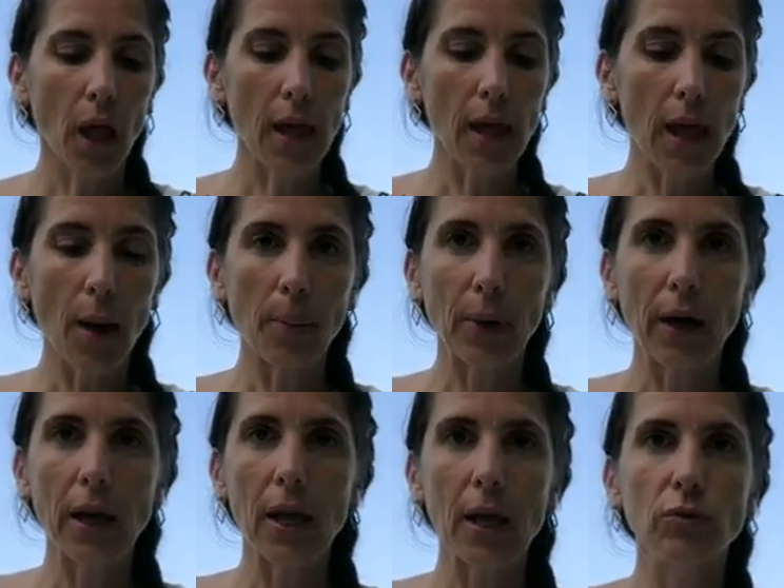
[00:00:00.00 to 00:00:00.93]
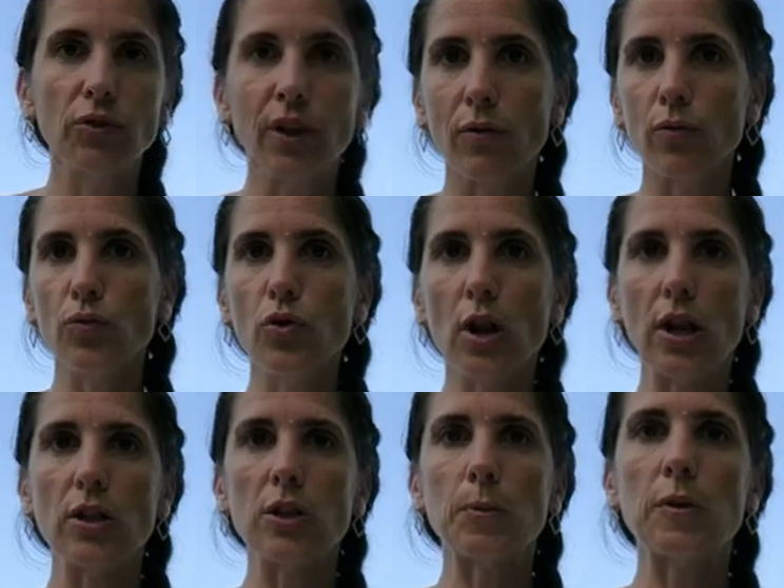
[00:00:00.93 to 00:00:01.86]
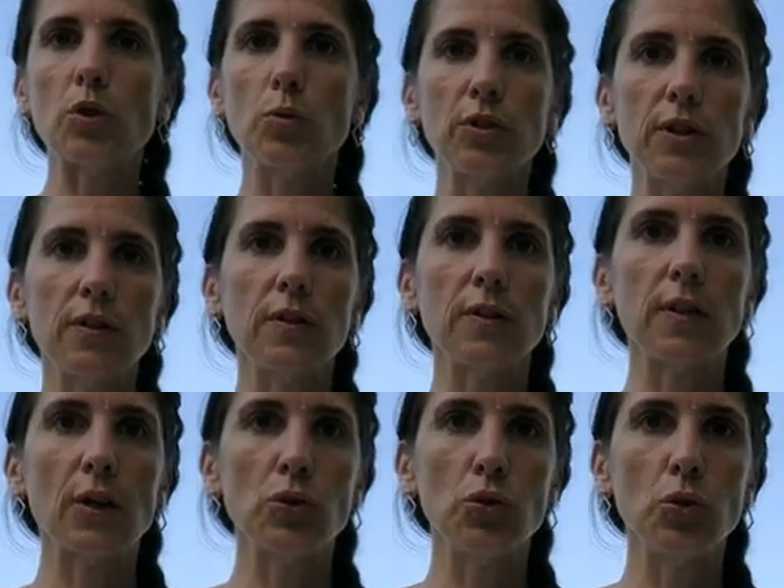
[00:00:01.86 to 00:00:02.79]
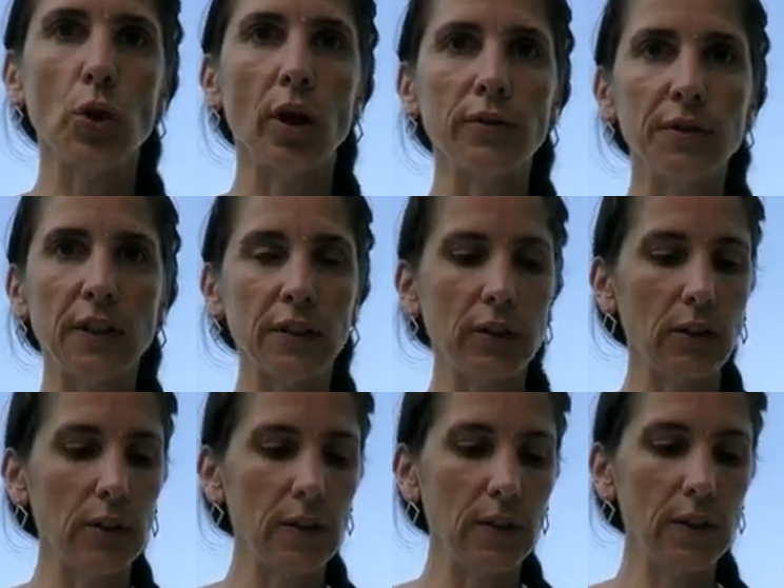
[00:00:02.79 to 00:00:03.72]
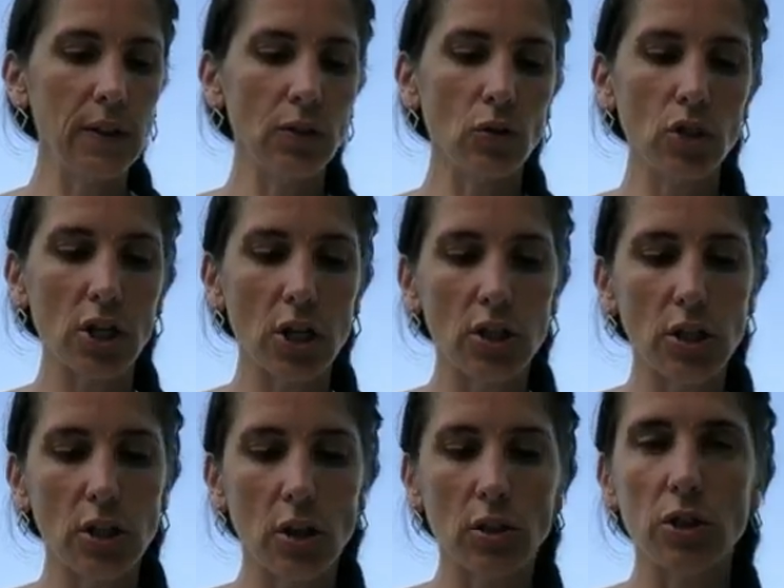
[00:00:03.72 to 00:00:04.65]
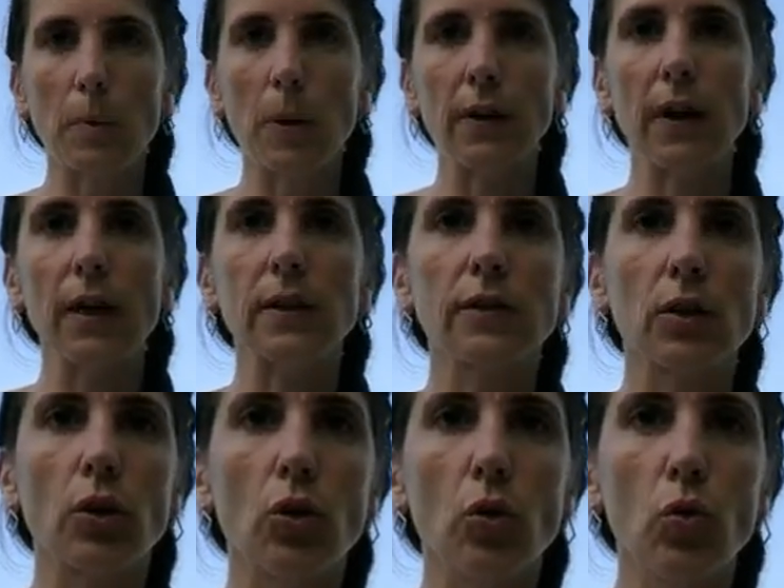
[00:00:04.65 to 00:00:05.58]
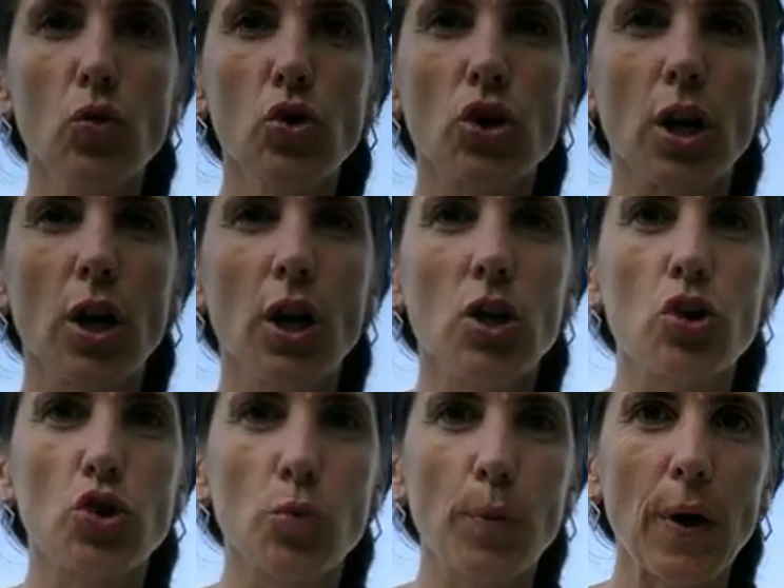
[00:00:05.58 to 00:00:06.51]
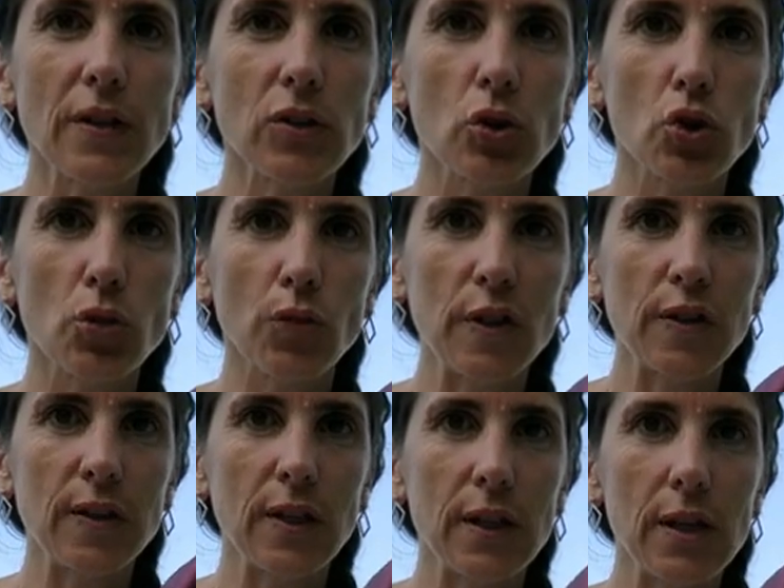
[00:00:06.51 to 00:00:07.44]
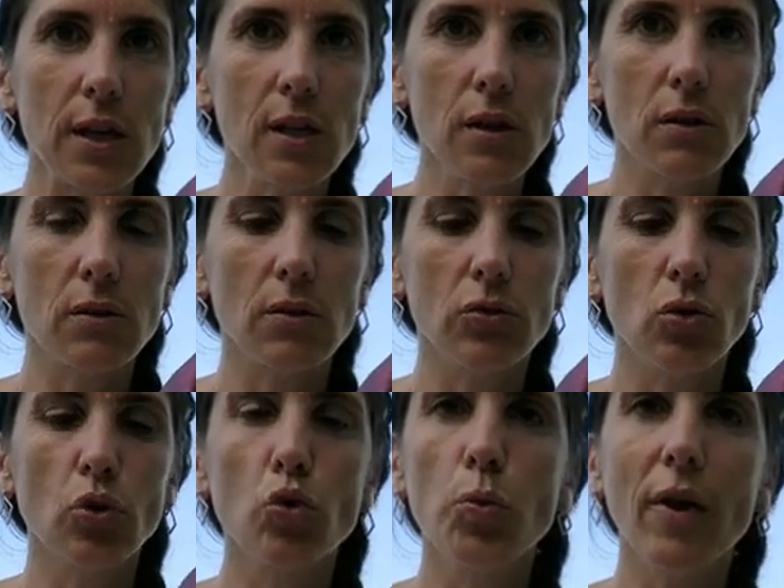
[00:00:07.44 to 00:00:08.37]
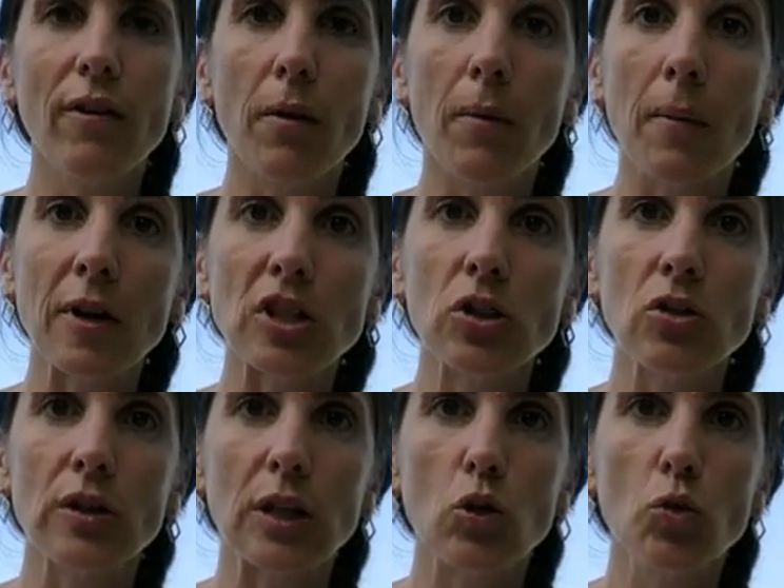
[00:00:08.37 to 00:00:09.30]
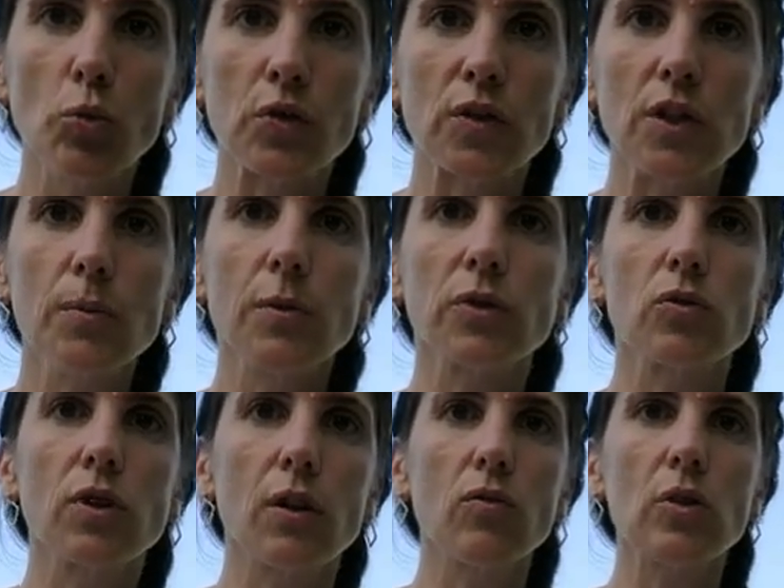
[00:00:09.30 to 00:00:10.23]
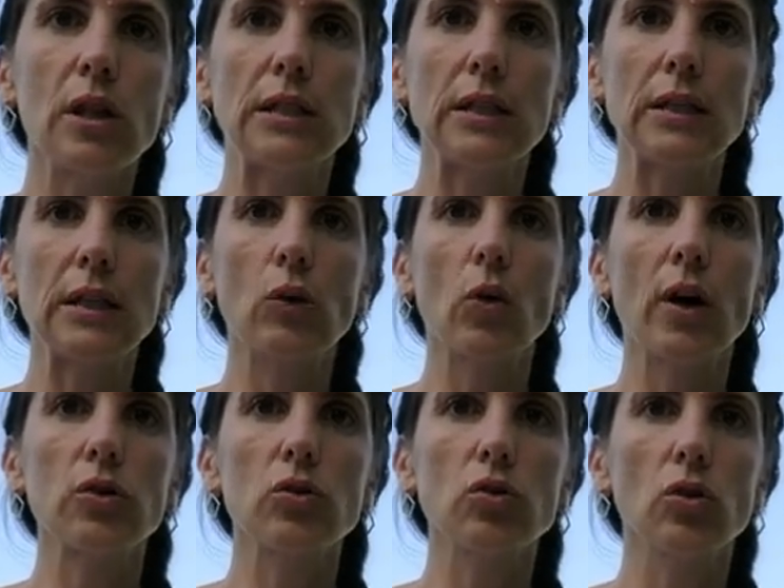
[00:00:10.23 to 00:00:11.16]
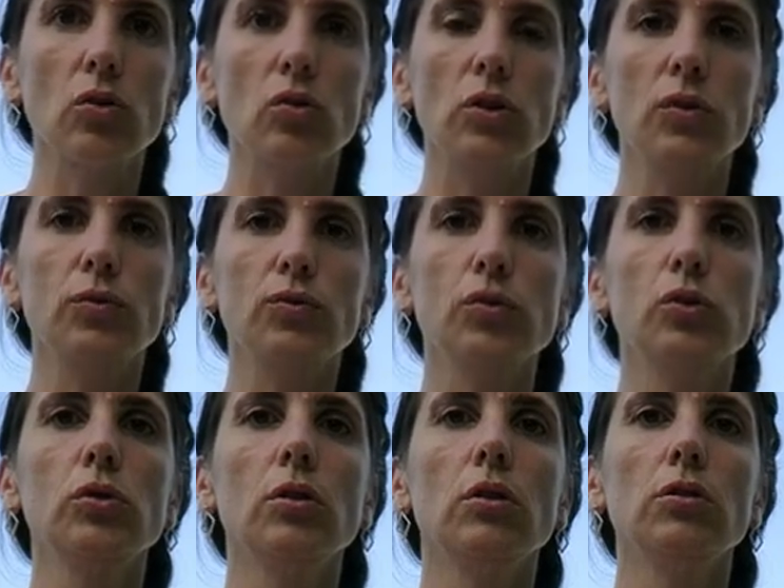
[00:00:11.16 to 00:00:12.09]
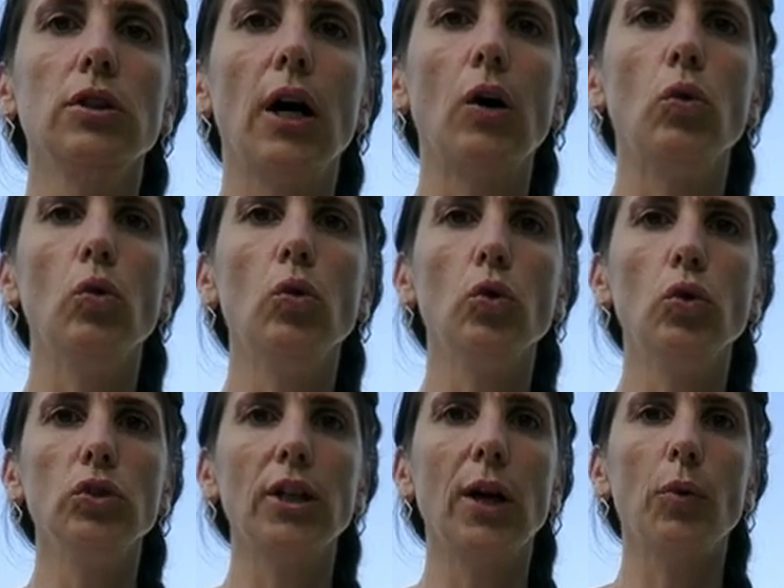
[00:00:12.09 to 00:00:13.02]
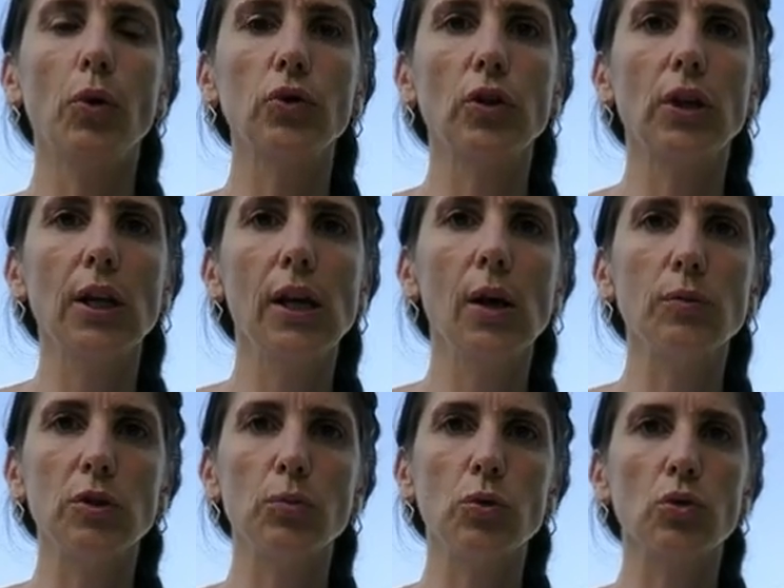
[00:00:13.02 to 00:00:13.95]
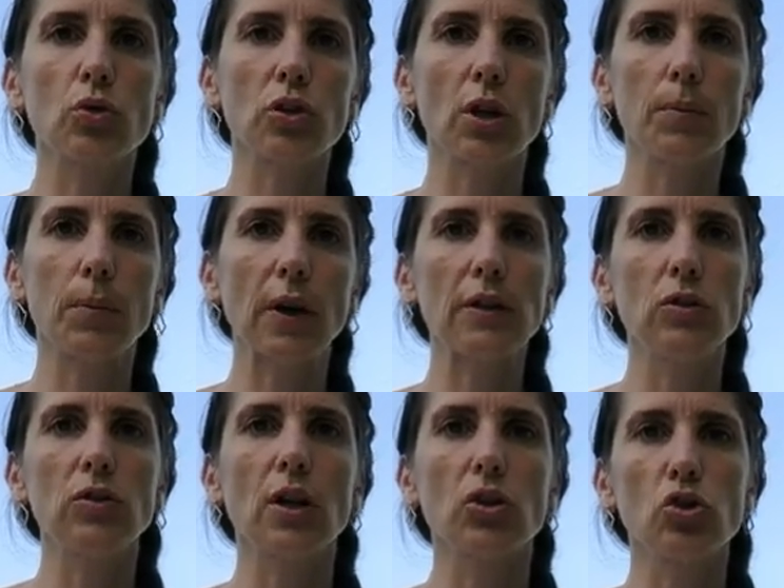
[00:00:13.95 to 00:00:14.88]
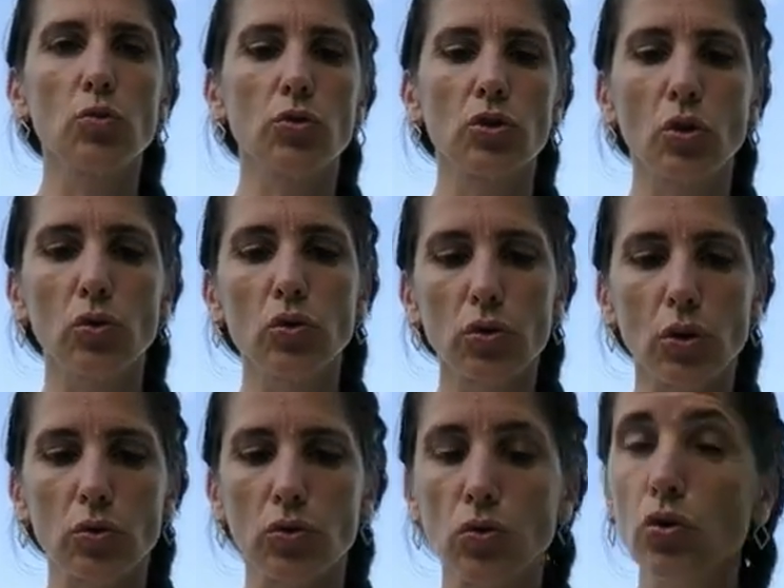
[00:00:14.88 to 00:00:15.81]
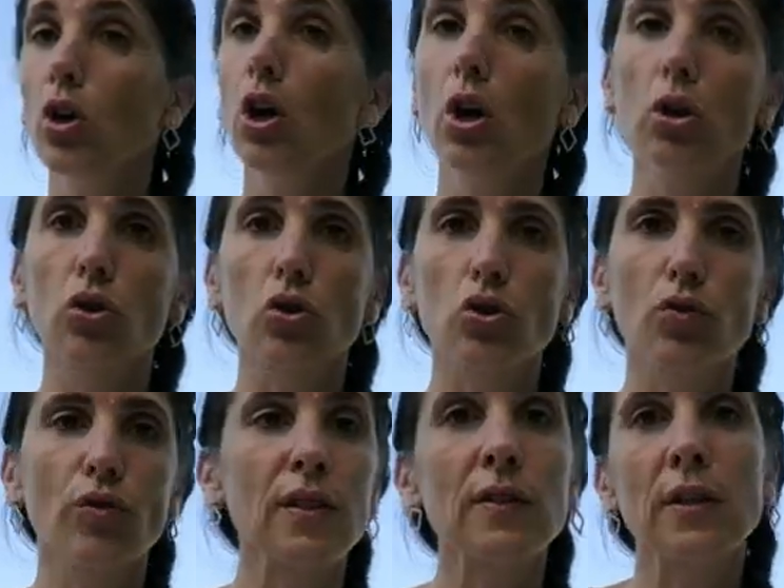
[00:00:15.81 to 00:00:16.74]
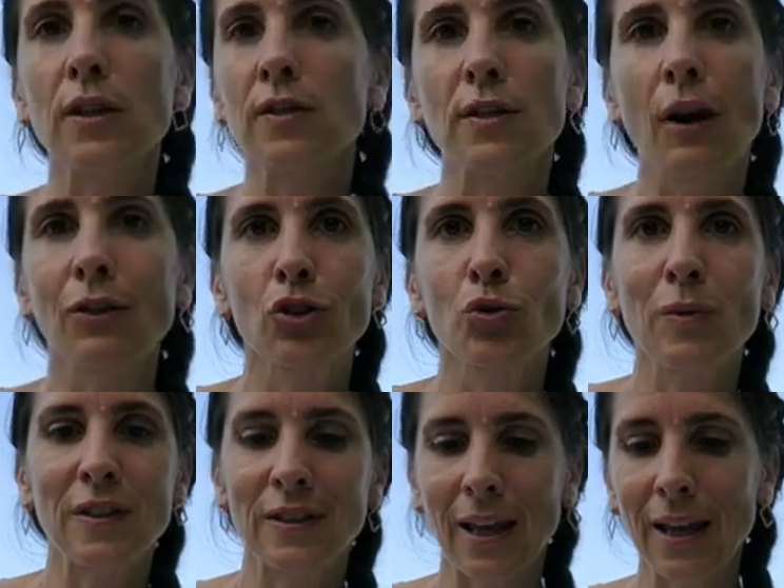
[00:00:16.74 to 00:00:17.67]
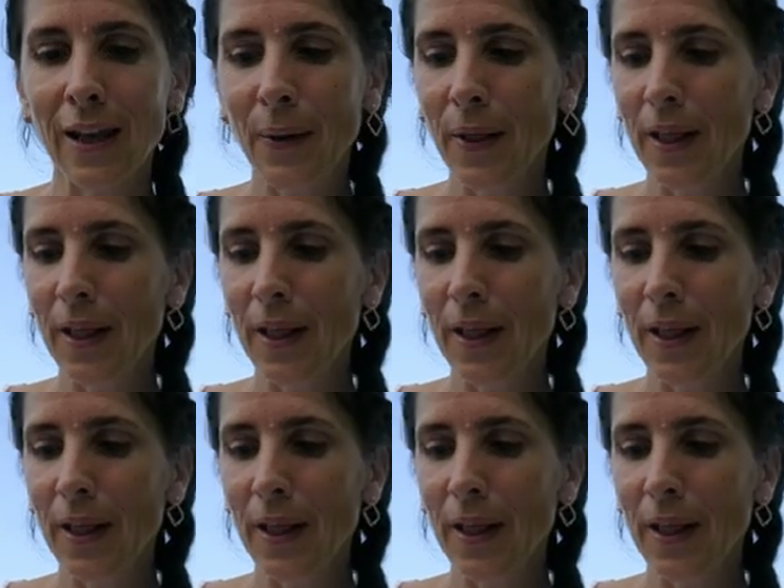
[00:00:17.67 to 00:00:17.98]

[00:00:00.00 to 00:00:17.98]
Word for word: Et après, vous avez vu, elle a une espèce de petite ceinture en fait ici. Donc j'ai acheté un spandex euh, rouge. Je pense que je vais essayer euh, de le couper avec ma machine de découpe aussi. Parce que vous avez vu, il y a des décorations au niveau euh, d'en haut, de la broderie, un petit peu sur sa partie de sa jupe, de son haut, de son tutu. Donc je vais essayer ça, je m'essaye.